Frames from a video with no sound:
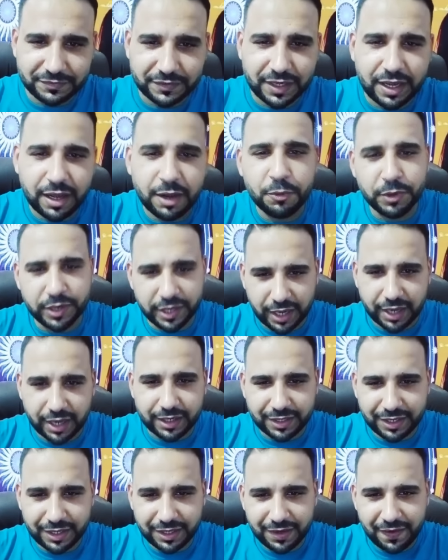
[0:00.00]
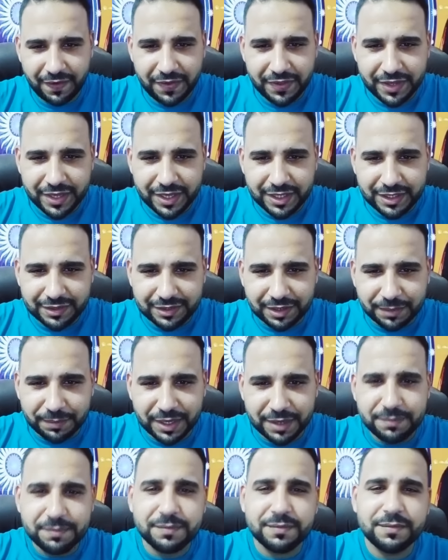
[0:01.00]
قوي يعني
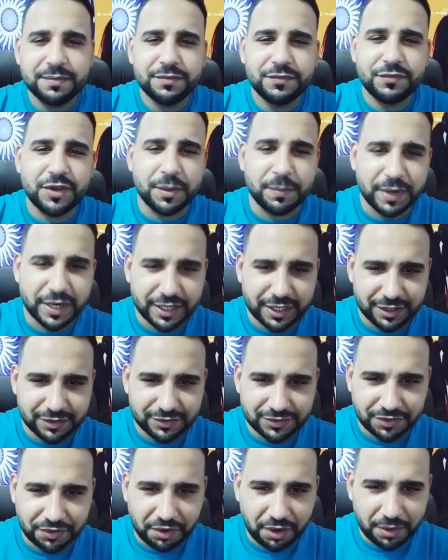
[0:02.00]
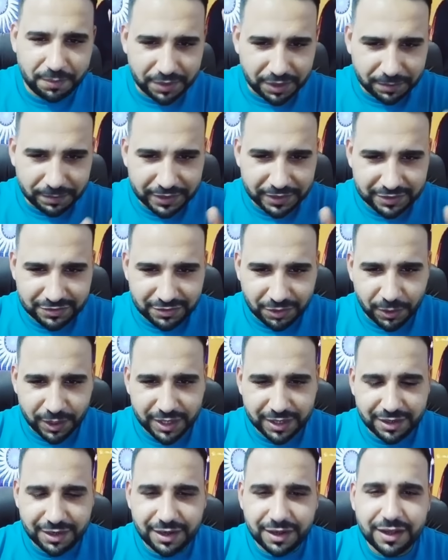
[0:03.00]
تمام في المركز الرابع من
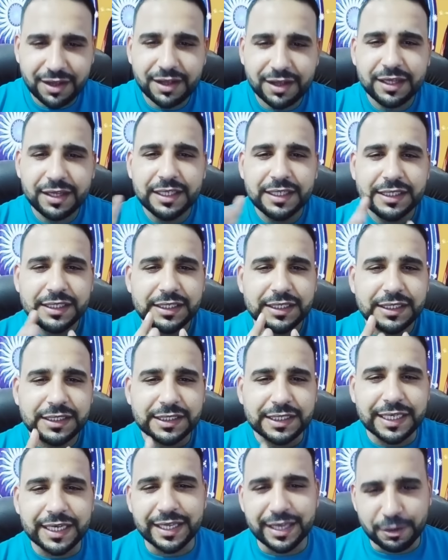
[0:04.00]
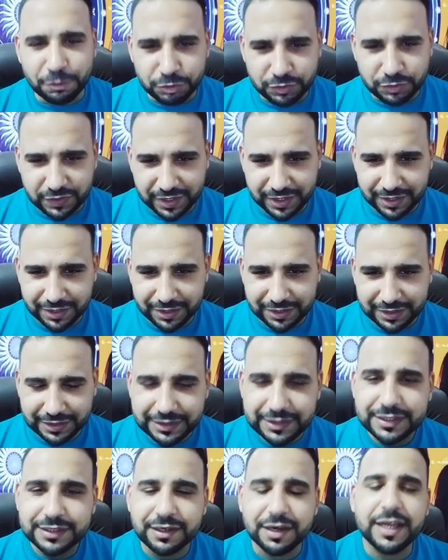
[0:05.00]
توقع الجوزاء
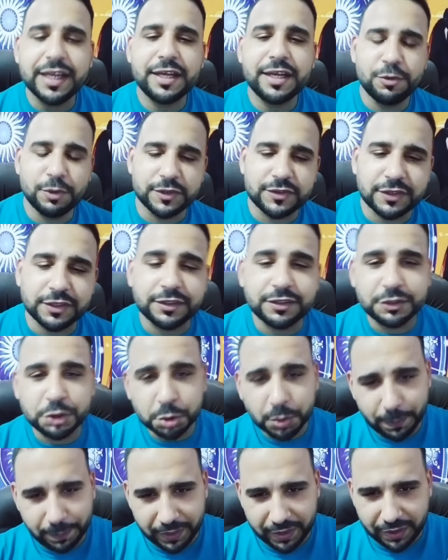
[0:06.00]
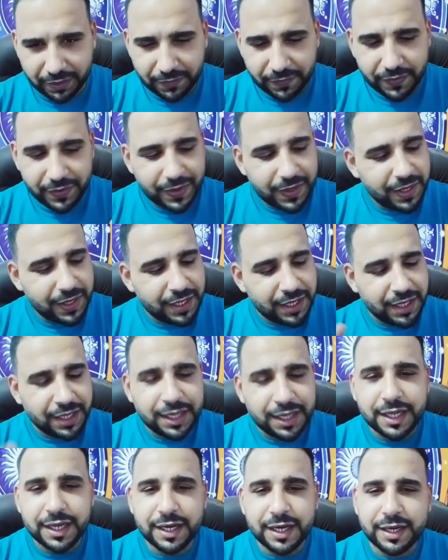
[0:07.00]
راجل وست شوف بقى
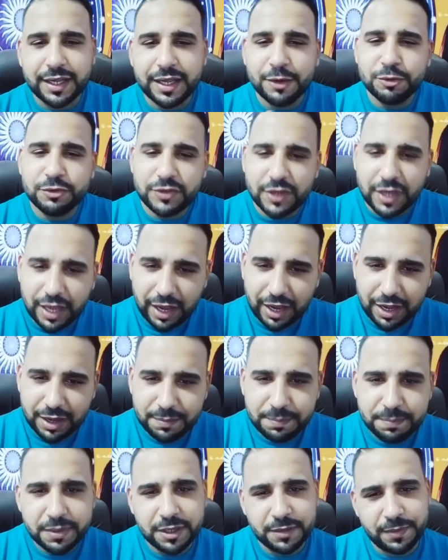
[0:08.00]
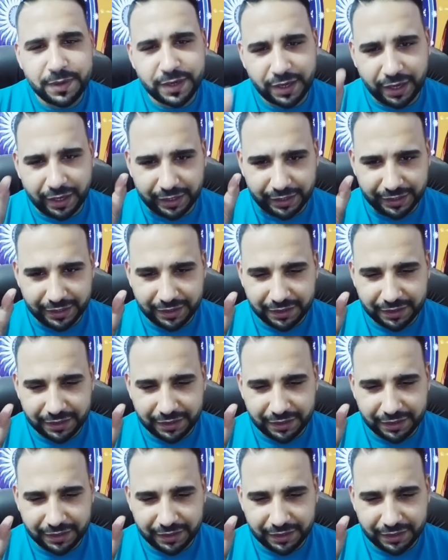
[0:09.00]
الجوزاء حب يبان عليه